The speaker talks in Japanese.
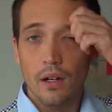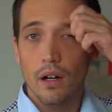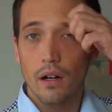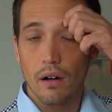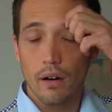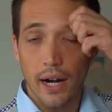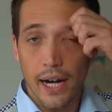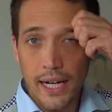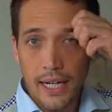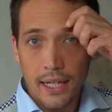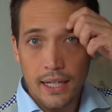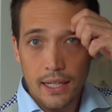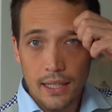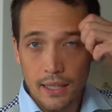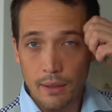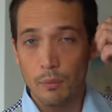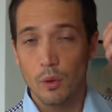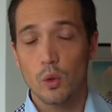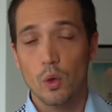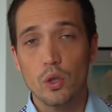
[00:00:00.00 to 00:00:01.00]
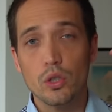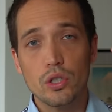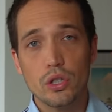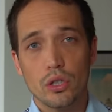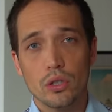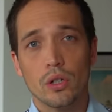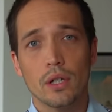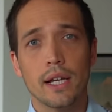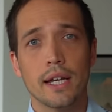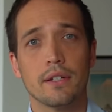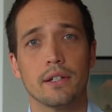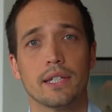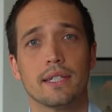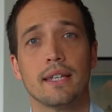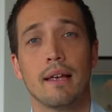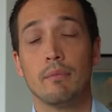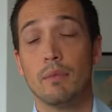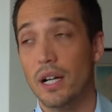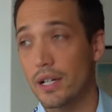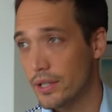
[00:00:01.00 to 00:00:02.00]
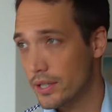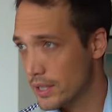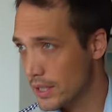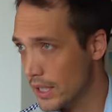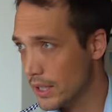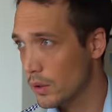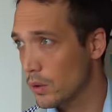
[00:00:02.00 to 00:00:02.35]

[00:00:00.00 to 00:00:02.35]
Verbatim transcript: Alright? でも50億円の資産もあるし、